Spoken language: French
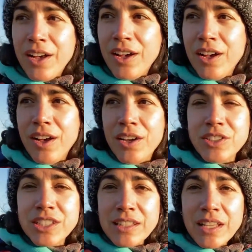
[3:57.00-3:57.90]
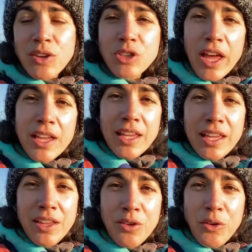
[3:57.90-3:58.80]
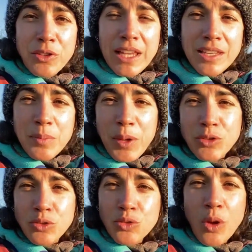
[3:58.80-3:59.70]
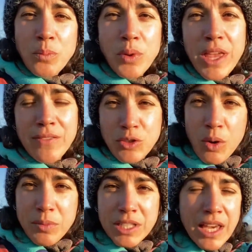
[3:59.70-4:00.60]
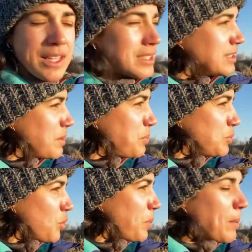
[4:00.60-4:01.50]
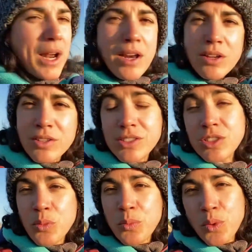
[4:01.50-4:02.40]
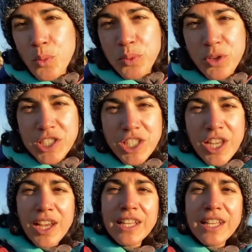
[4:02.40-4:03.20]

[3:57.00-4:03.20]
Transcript: Euh, cette année on a, on a équipé un de nos employés avec 3015 et c'est plutôt pas mal. Ils sont beaucoup plus légers.